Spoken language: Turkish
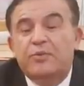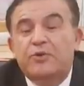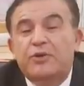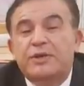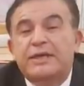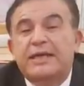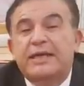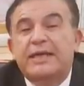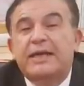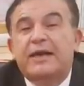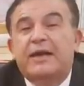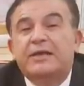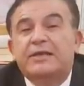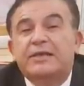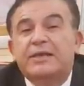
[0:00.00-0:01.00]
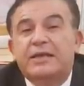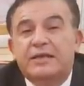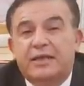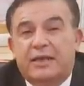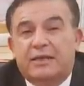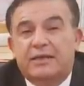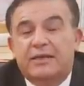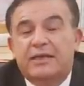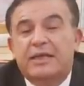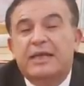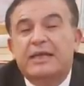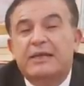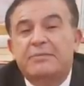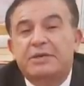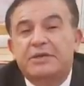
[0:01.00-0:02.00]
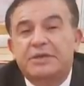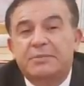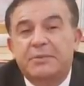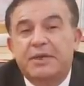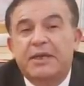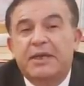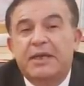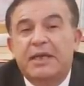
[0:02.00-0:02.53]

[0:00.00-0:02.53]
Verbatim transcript: bunu geri açacaklar. Ne demiştim?